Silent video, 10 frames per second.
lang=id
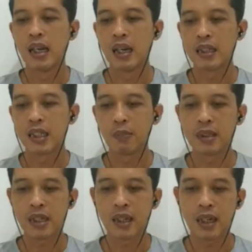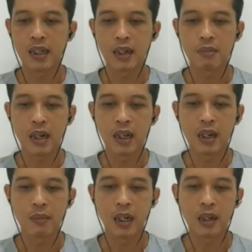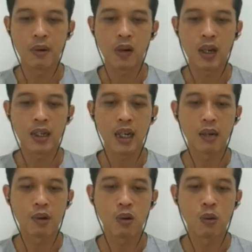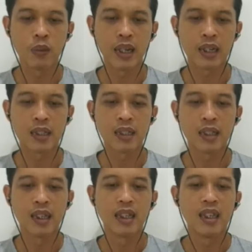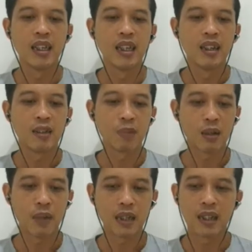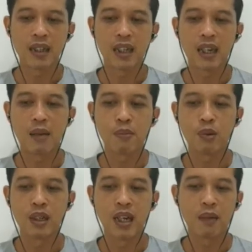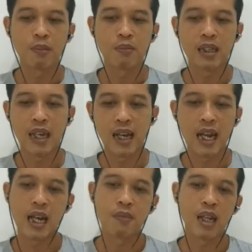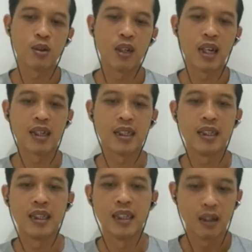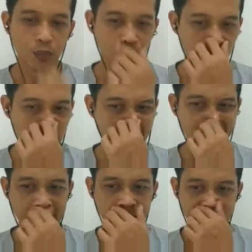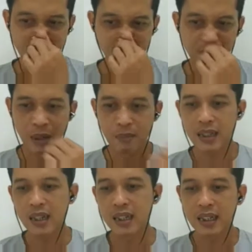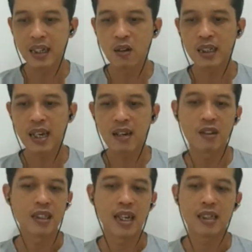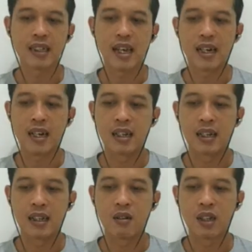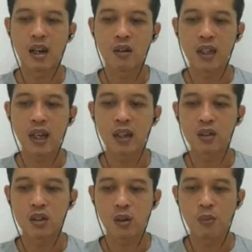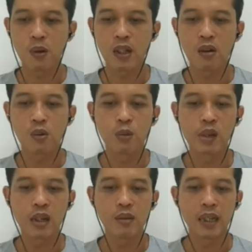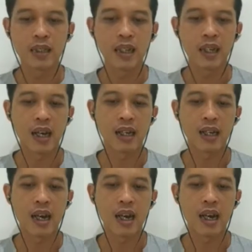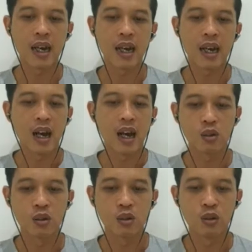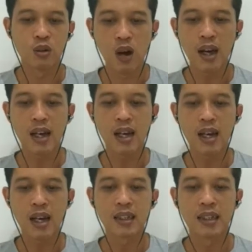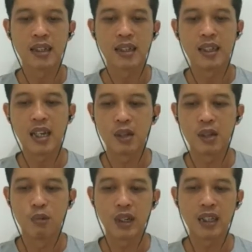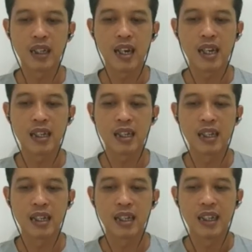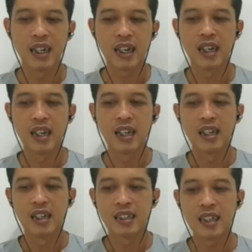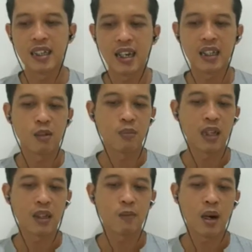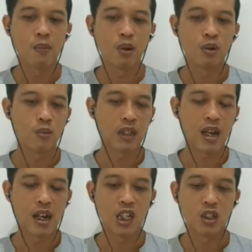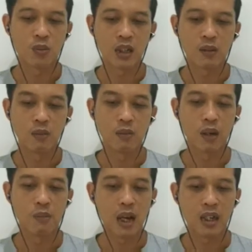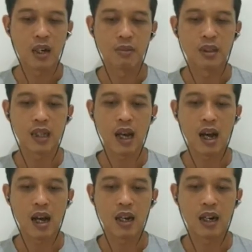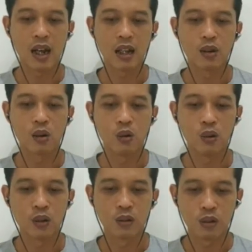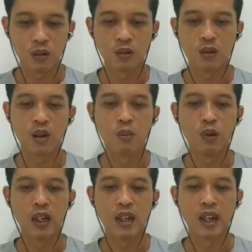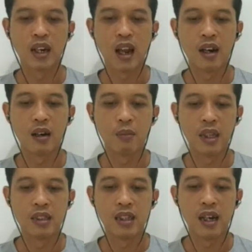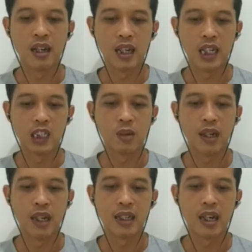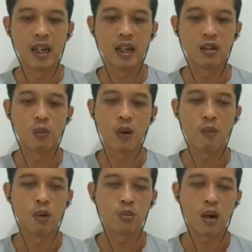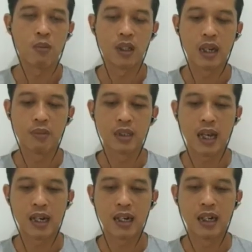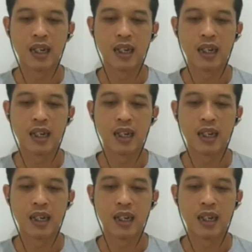Hasil pencahayaan yang baik dapat diperoleh dengan mengkombinasi penempatan titik lampu dengan pemasangan armatur yang dibutuhkan. Penempatan titik kontak-kontak sekarang. Kontak-kontak atau stop kontak umumnya dipasang di area atau di ruangan yang dimungkinkan ya tidak ditempati perabot rumah tangga seperti lemari yang besar atau kemungkinan ada meja dan lain sebagainya atau perabot-perabot yang besar.